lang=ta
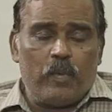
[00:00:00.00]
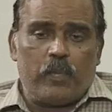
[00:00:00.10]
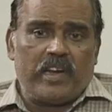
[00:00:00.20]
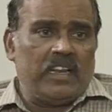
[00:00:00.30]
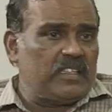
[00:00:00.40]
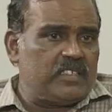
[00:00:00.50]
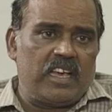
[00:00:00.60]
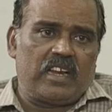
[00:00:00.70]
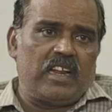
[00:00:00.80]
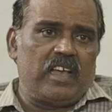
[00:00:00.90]
பணியில்
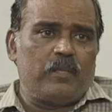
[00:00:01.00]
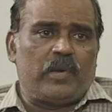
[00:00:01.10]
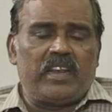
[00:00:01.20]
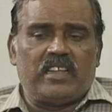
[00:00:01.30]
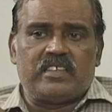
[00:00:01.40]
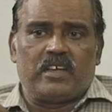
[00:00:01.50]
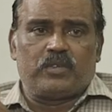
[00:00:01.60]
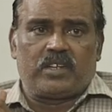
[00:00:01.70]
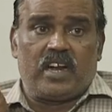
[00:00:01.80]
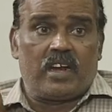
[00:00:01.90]
சேரலை பணியில்
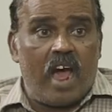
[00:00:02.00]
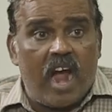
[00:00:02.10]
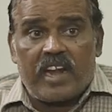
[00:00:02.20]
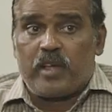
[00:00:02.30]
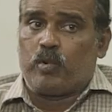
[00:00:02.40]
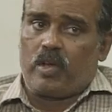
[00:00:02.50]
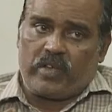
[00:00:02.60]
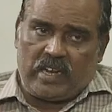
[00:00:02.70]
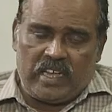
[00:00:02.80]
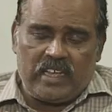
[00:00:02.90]
சேருவதற்கான ஆணை கூட
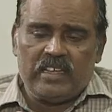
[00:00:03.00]
வரல